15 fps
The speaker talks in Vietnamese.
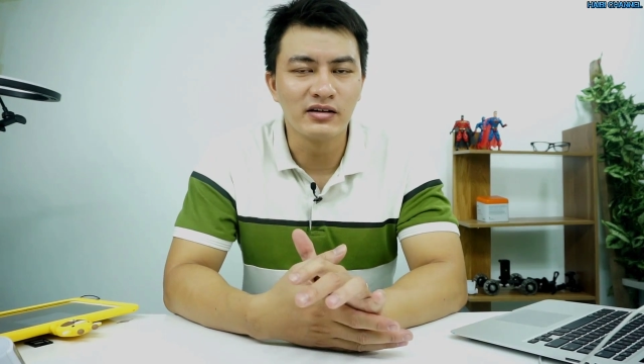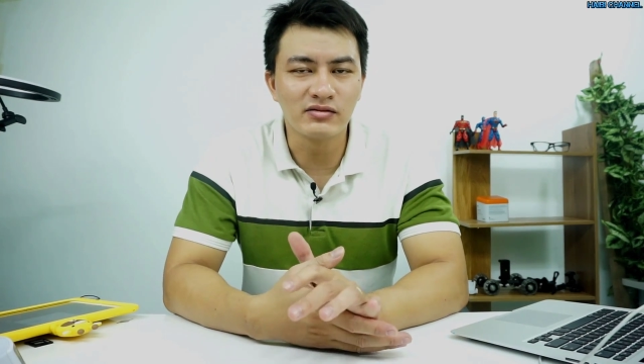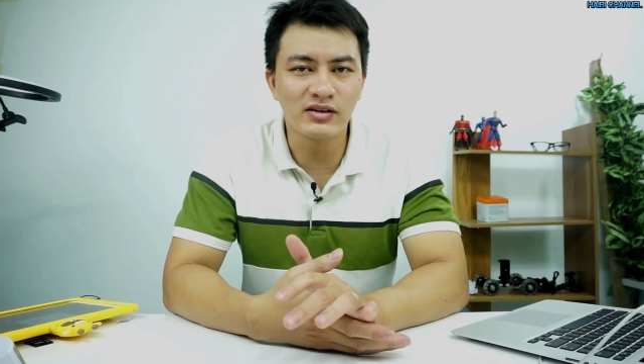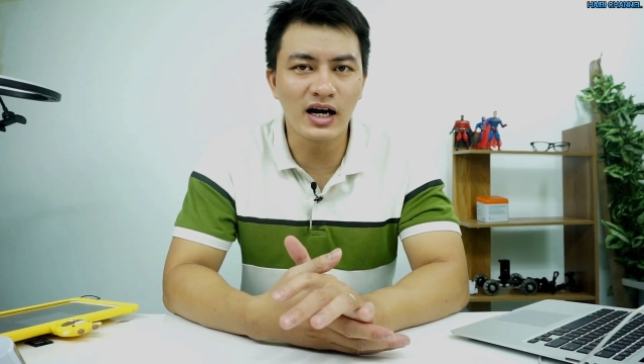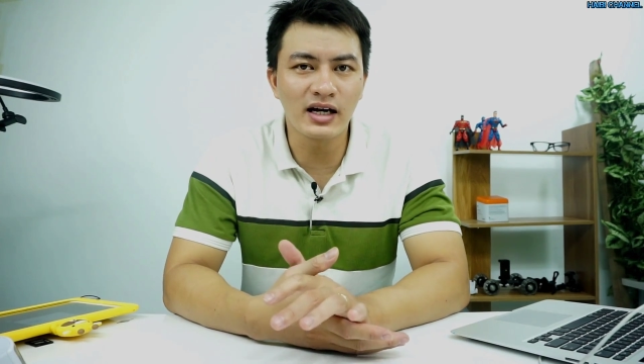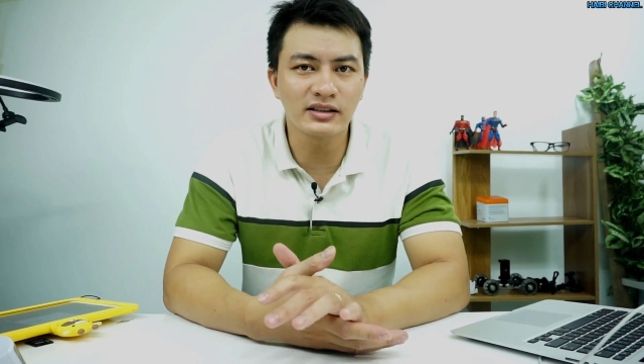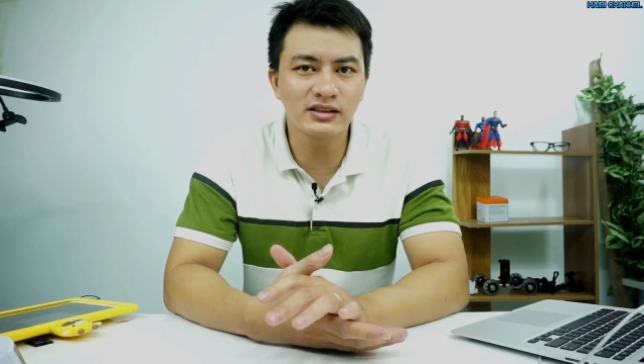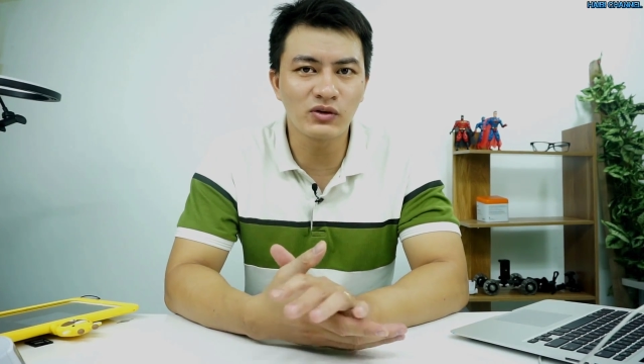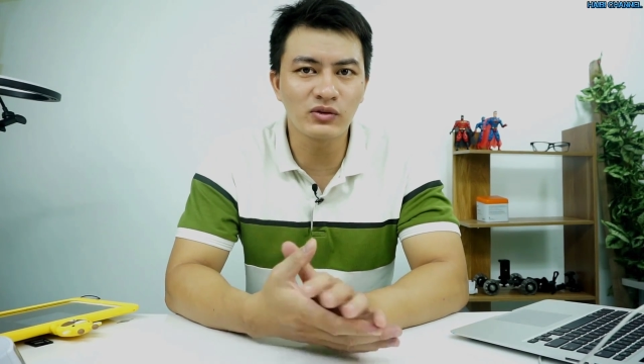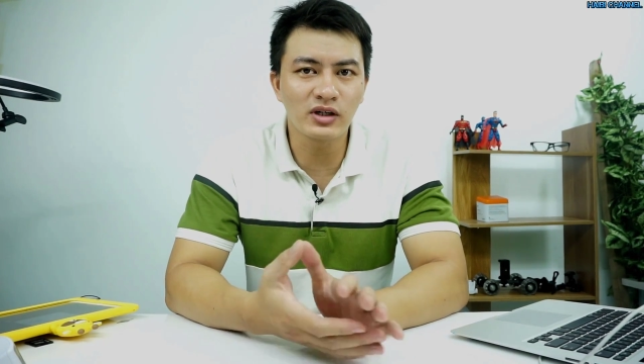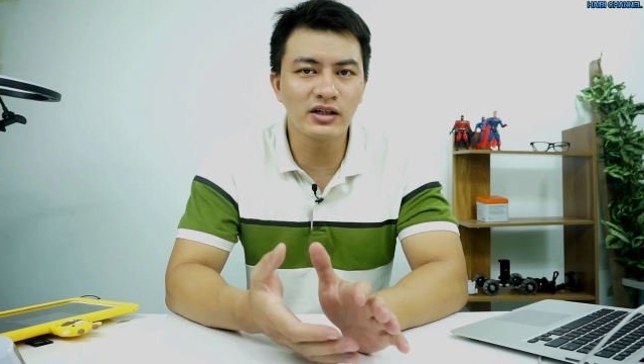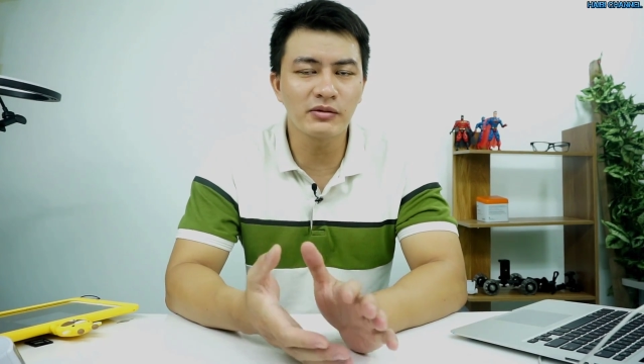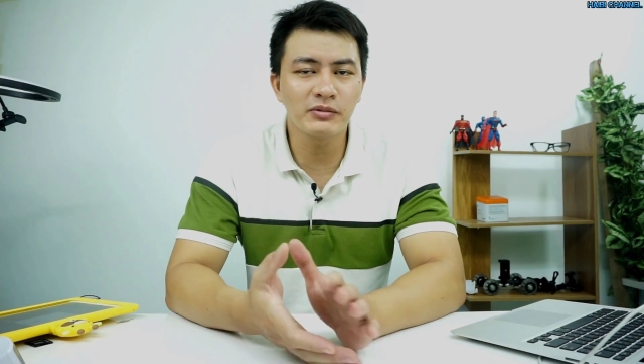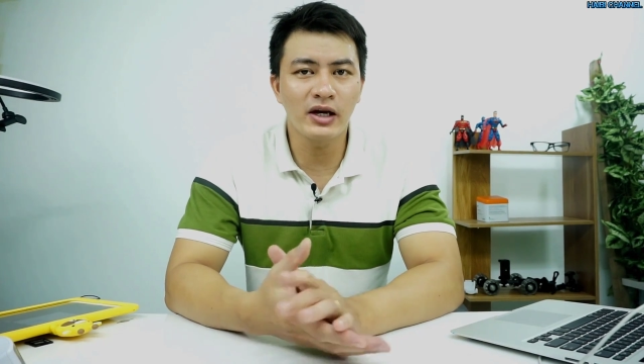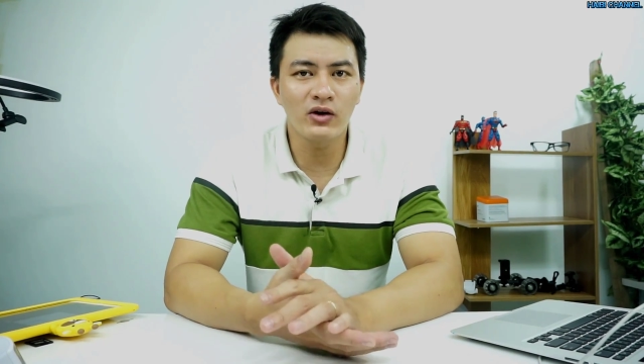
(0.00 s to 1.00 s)
Và trong
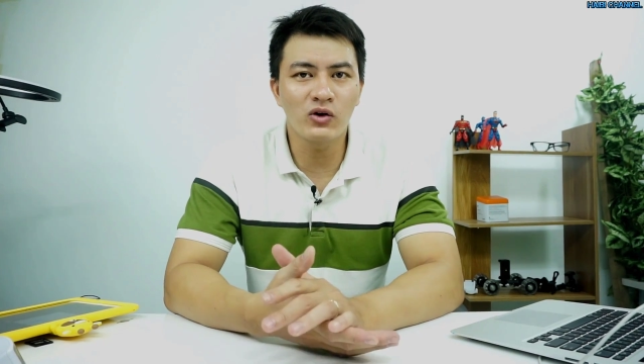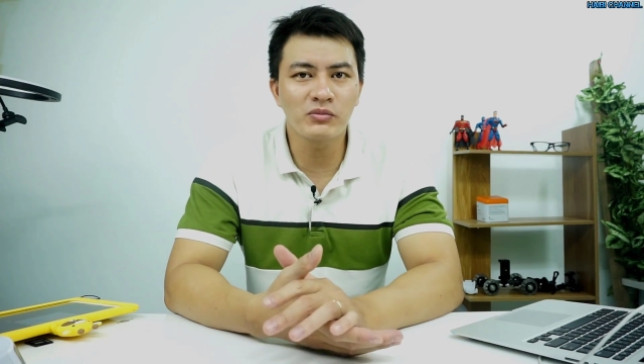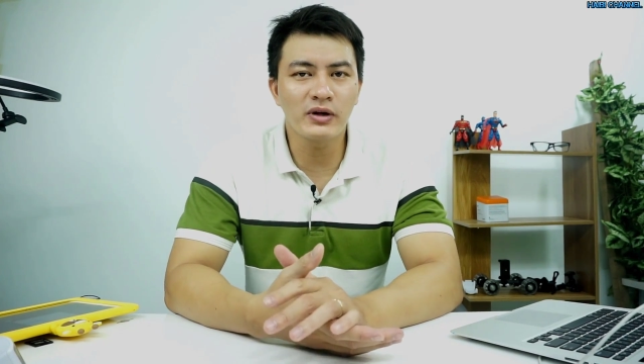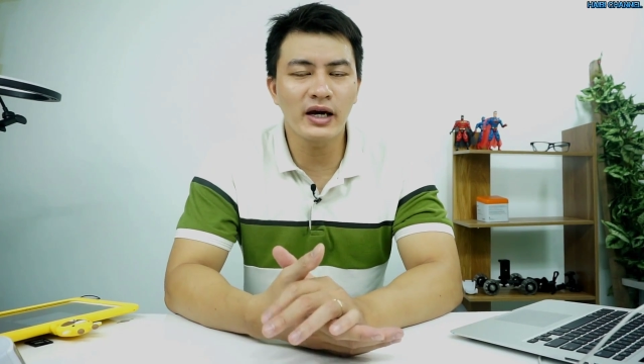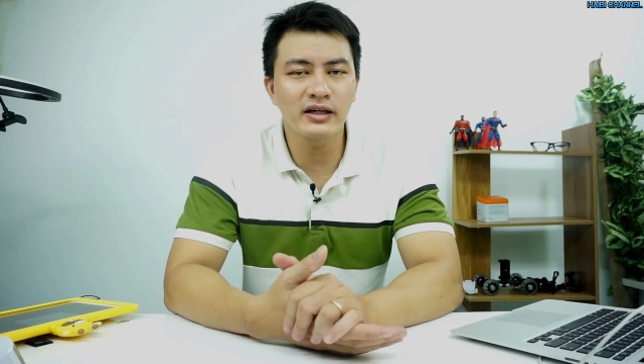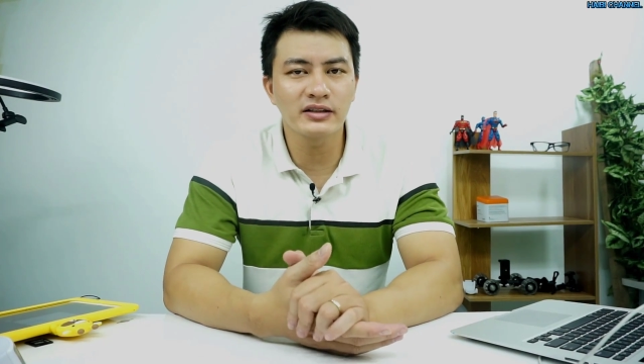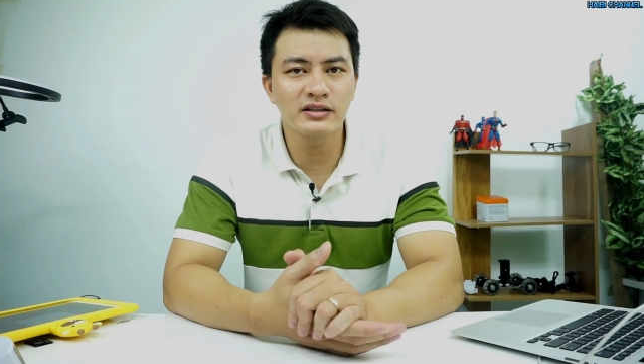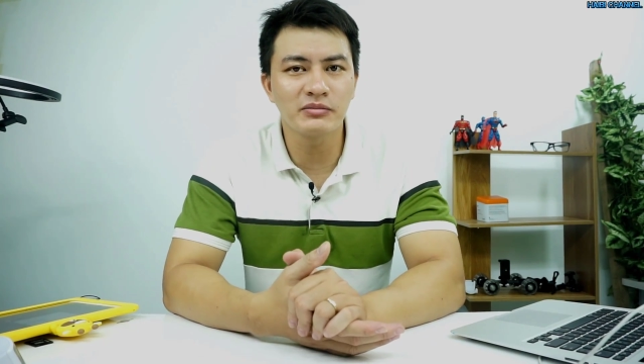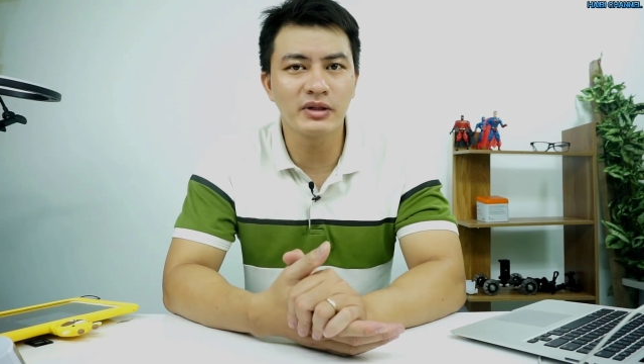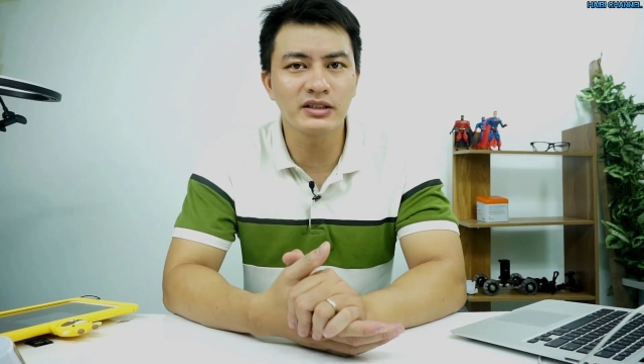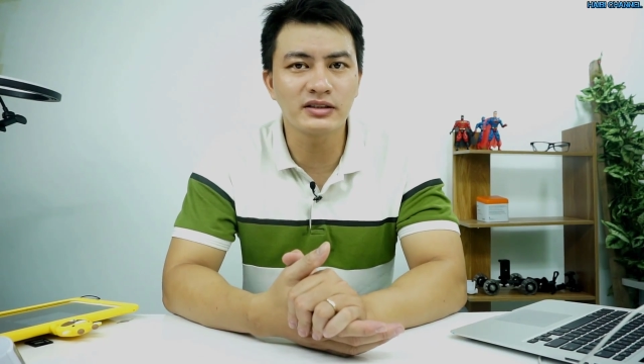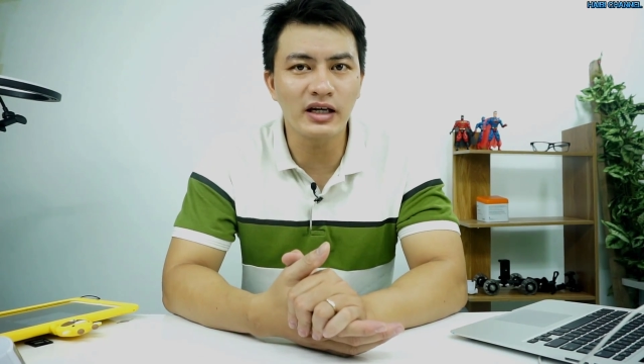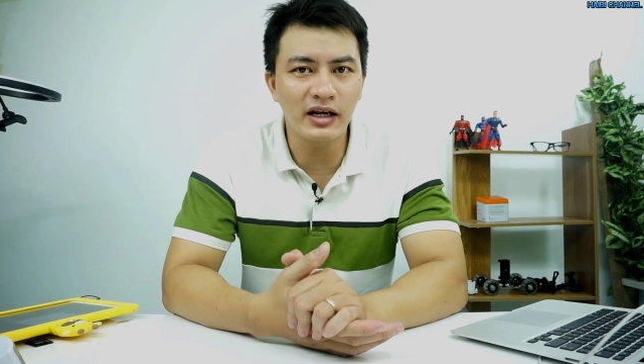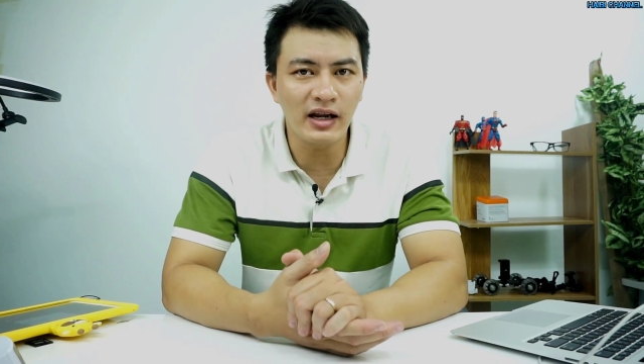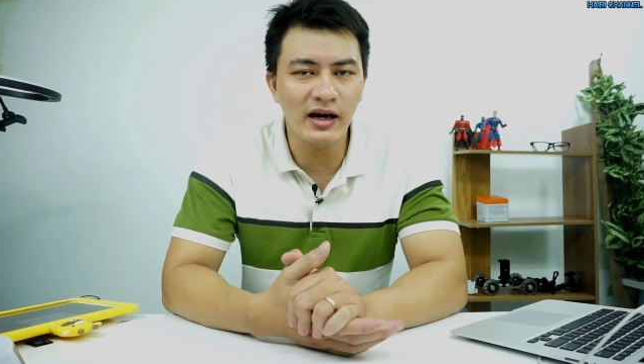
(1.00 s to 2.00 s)
clip ngày hôm nay thì
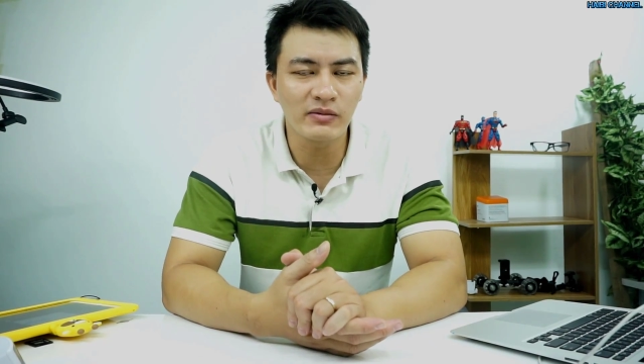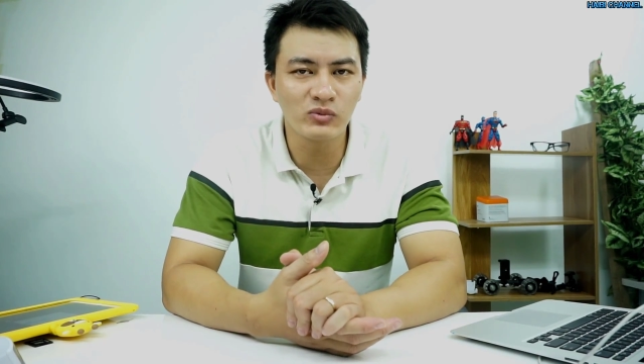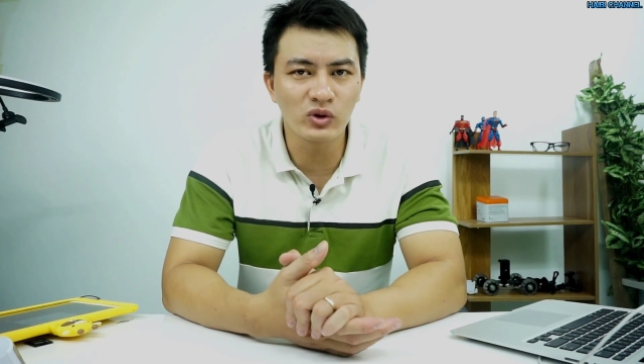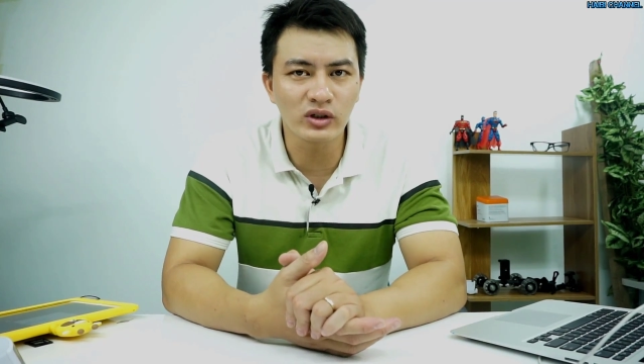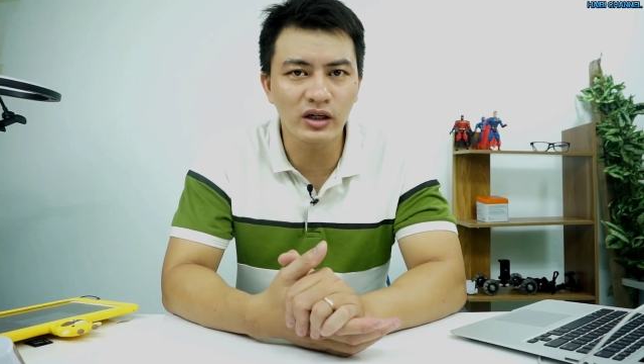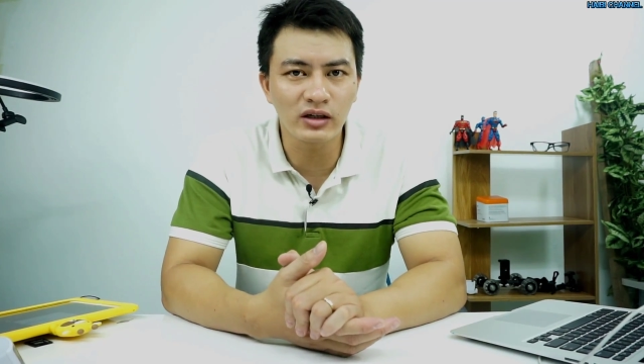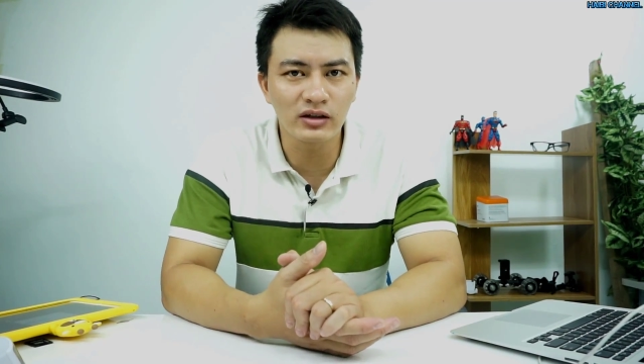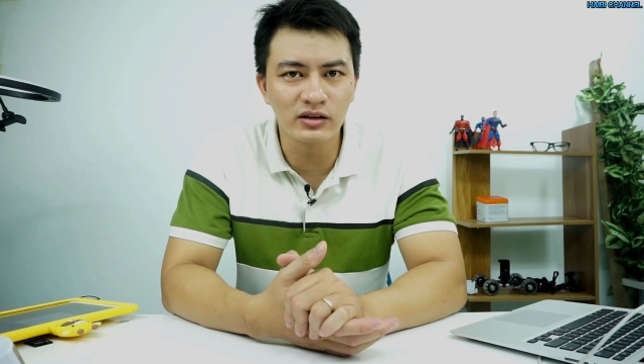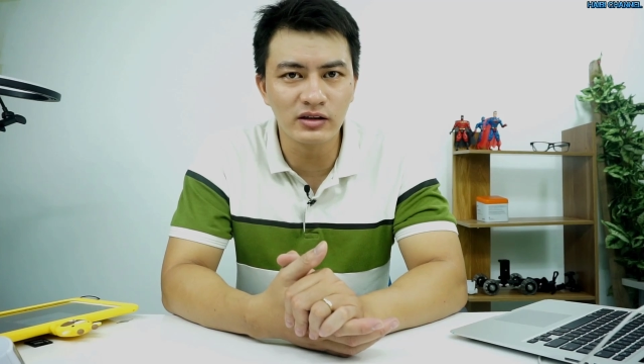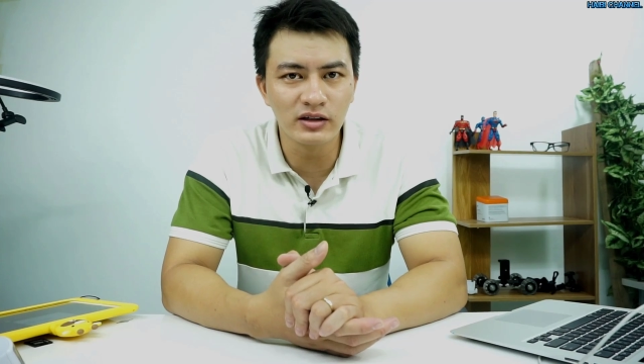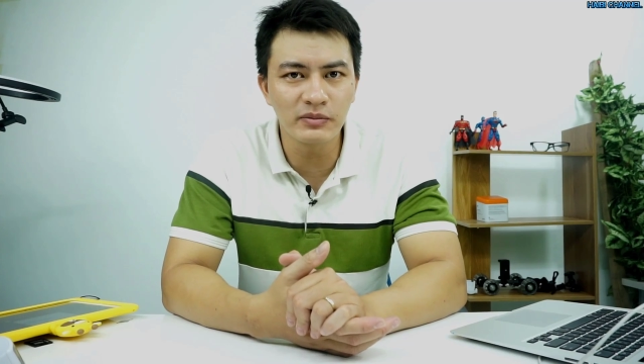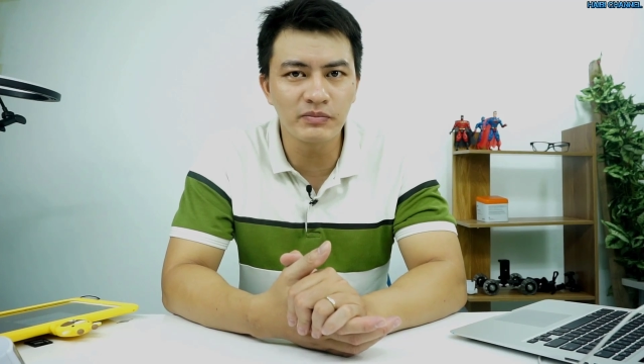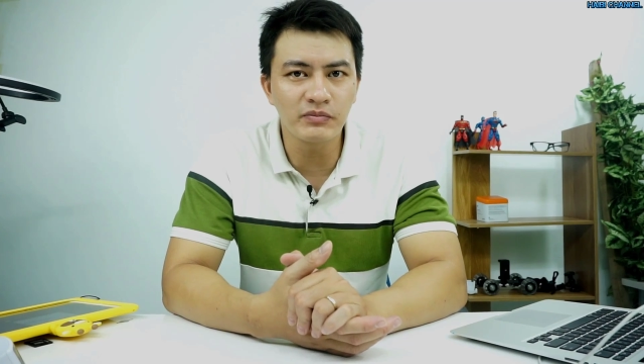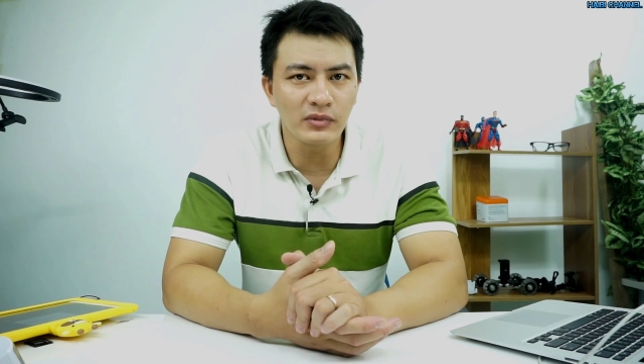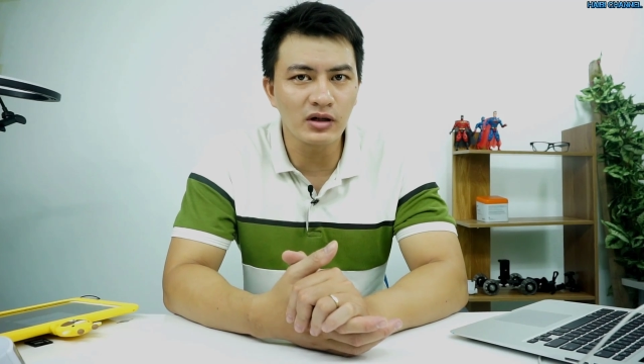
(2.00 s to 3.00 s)
mình sẽ làm một cái
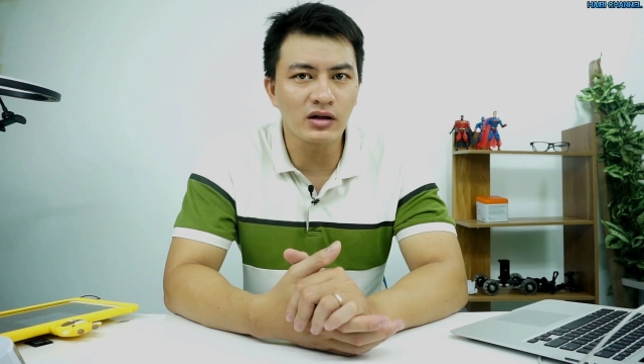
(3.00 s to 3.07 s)
clip